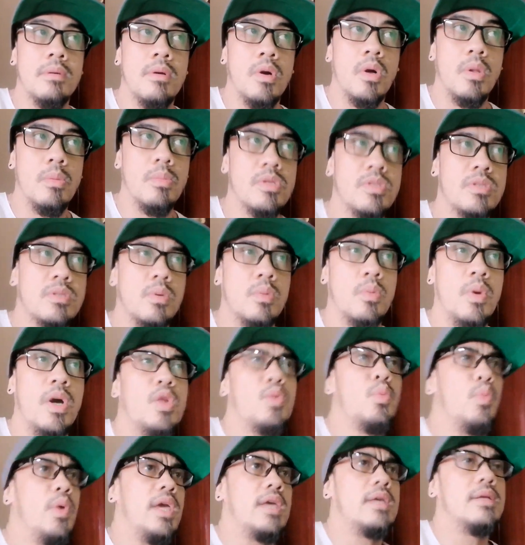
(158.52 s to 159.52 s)
almost
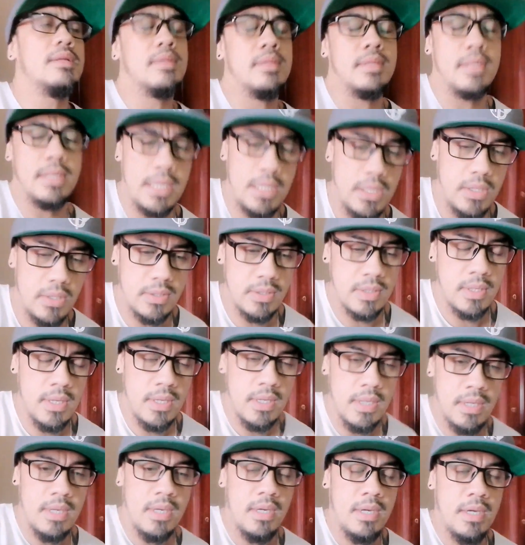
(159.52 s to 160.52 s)
one week. Ganun.
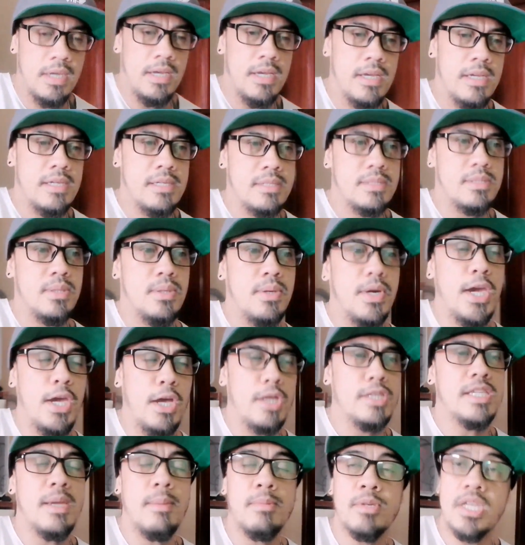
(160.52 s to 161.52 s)
So
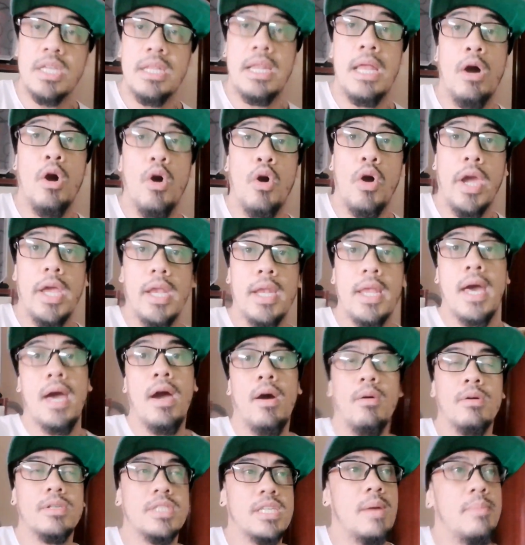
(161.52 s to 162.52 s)
ngayon, sabi sa nila okay
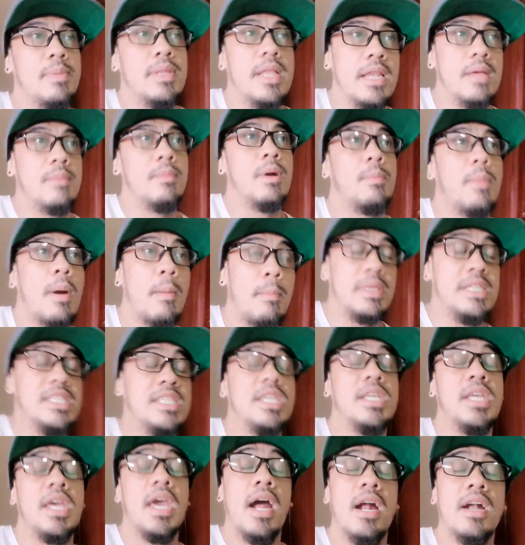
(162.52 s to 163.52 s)
na ako. Sabi nila
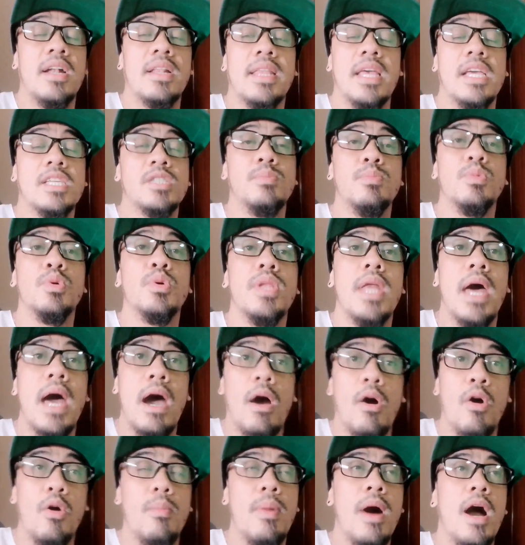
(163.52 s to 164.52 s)
magpa-PCR test
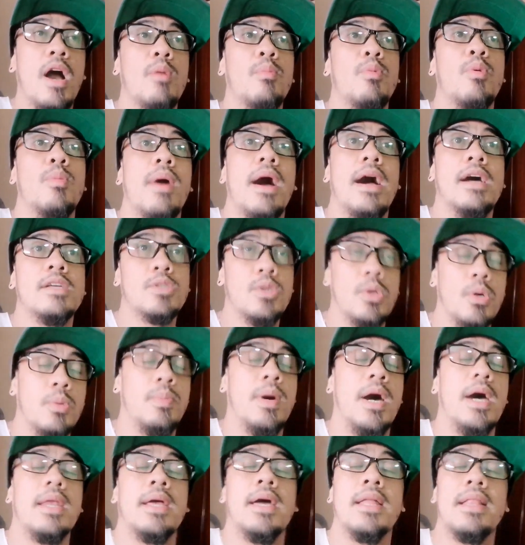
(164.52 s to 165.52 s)
muna ako bago pumasok
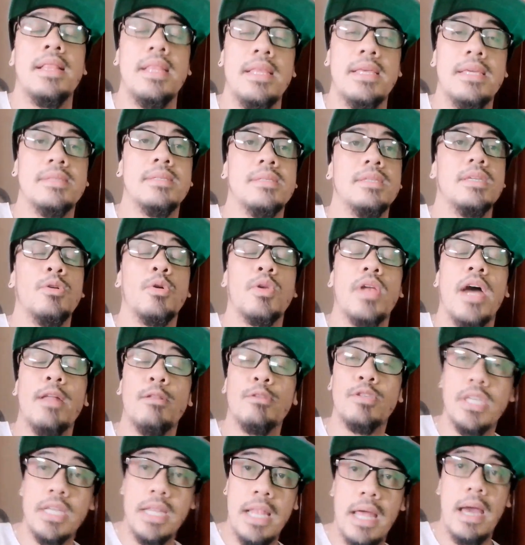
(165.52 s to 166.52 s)
para at least
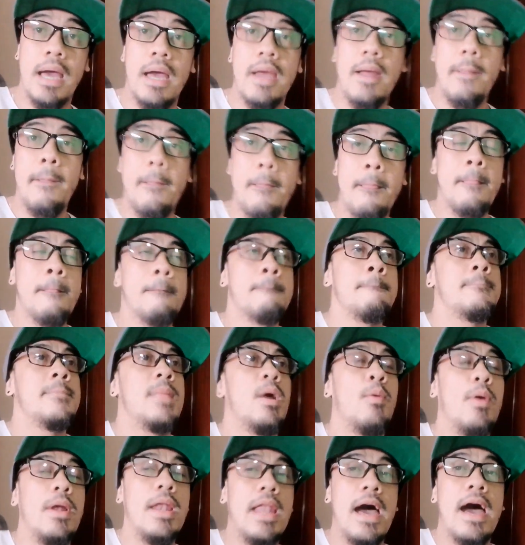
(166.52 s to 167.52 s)
sigurado sila
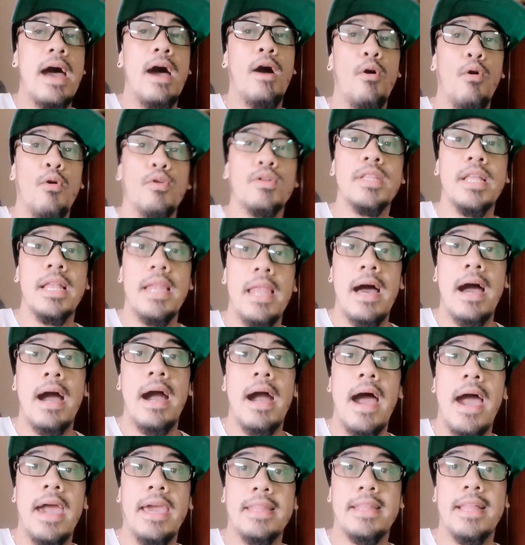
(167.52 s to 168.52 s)
na wala akong dalang
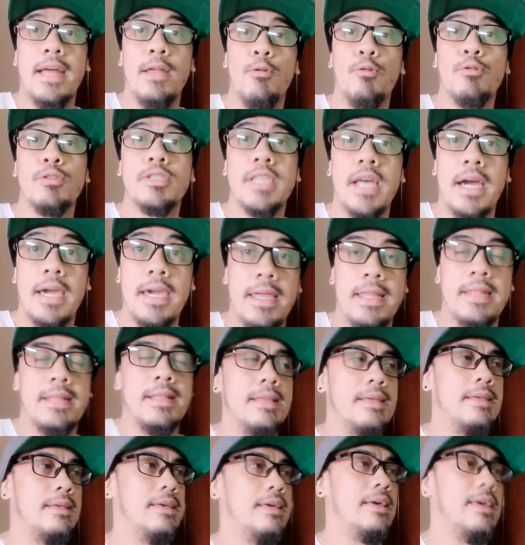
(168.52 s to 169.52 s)
kahit anong sakit.
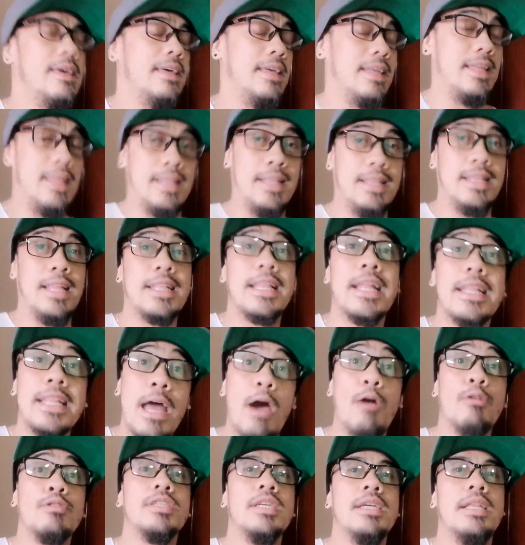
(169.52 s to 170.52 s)

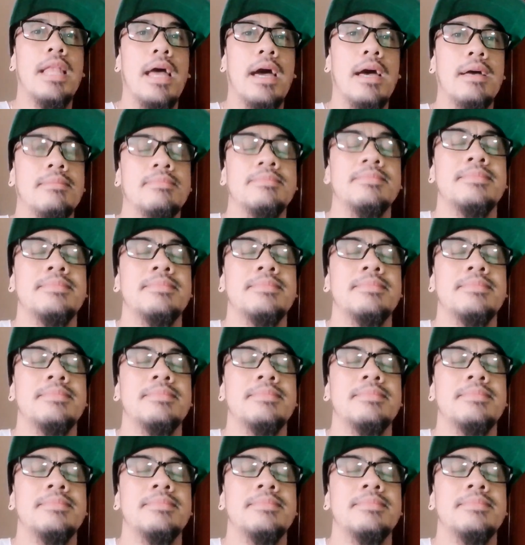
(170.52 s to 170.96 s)
Natatakot sila.